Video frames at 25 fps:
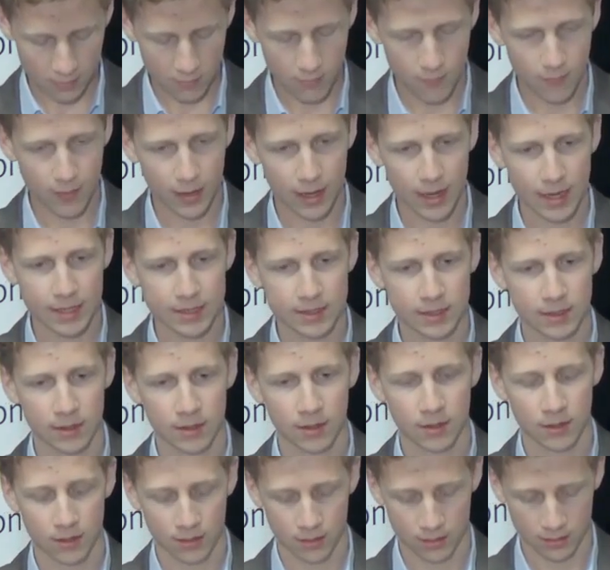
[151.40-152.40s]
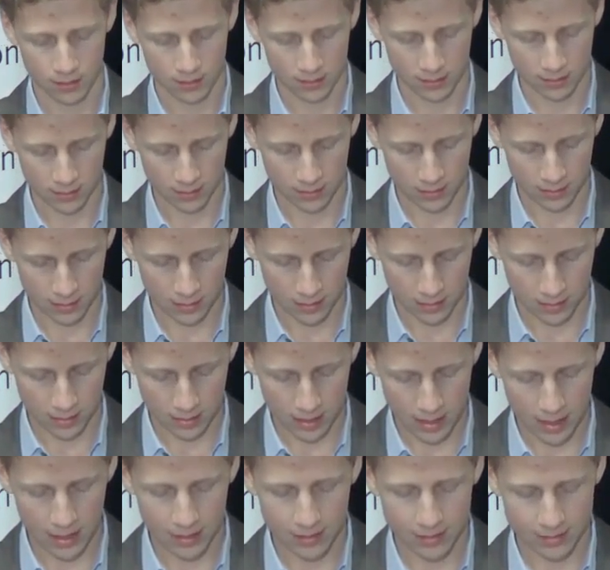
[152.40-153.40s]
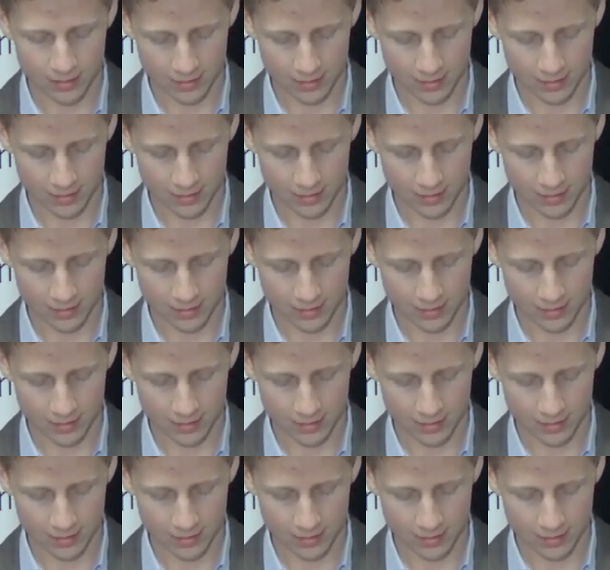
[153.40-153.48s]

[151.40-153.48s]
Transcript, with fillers: Vergessen, äh,